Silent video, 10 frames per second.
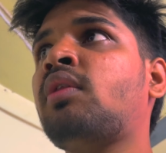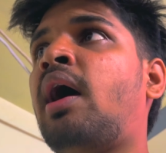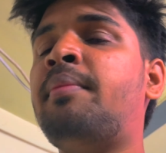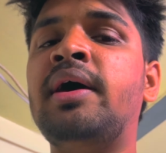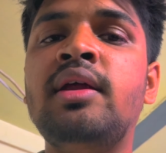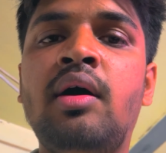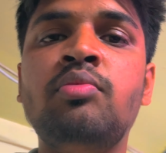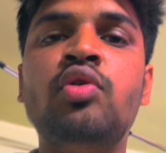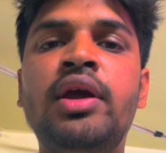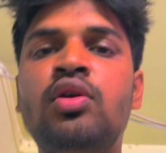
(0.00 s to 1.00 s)
हमारे
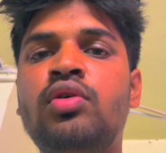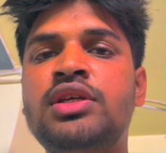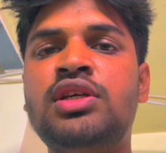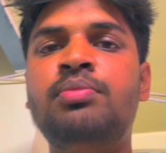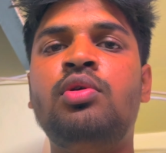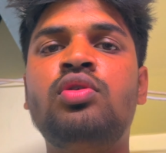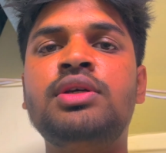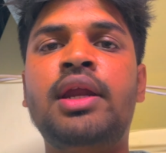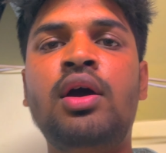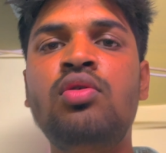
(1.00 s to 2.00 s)
हमको एक लोकेशन पे और
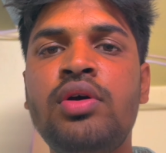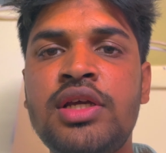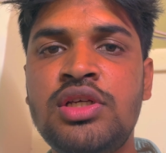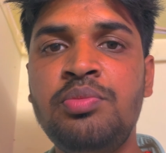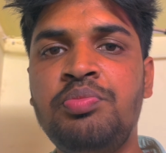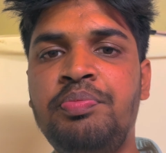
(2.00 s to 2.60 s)
जाना है वो लोकेशन